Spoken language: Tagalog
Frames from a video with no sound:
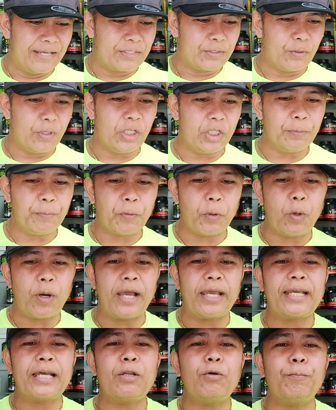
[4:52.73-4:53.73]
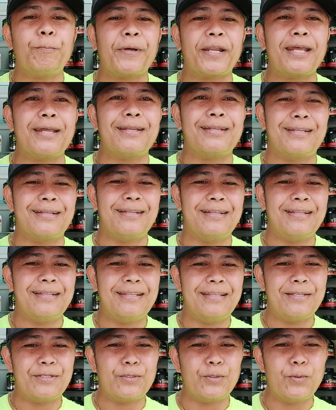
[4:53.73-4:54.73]
So, ito po ay ganun pa rin.
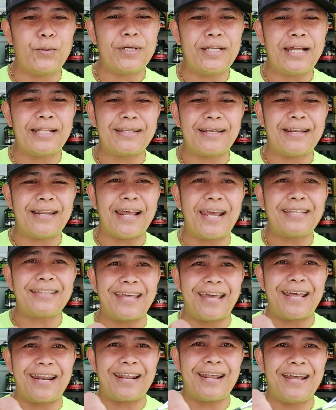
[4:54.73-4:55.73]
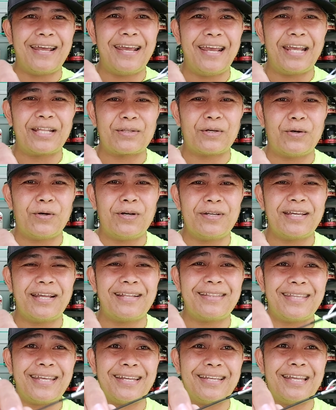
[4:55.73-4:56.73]
Sunugin natin lighter. Ito,
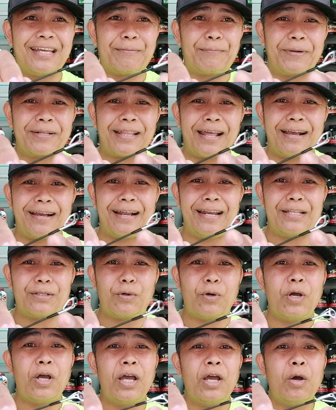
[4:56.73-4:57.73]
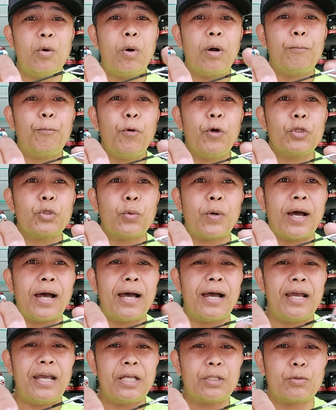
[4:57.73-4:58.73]
yan ang technique pagtanggal ito. Wag po ito ha,
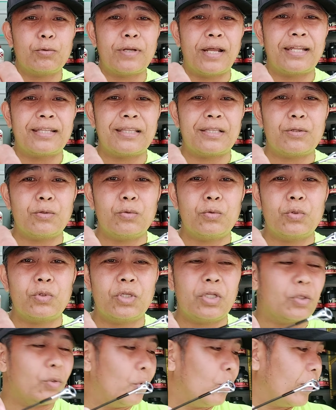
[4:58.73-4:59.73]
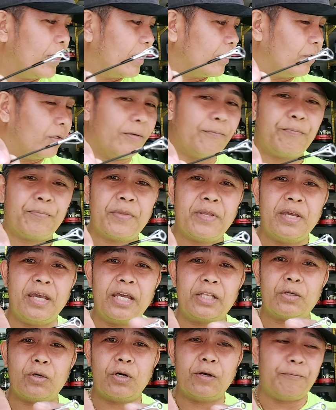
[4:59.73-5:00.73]
itong light, itong, itong ko na to.
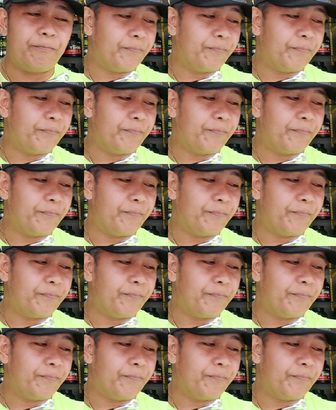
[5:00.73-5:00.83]
Ito.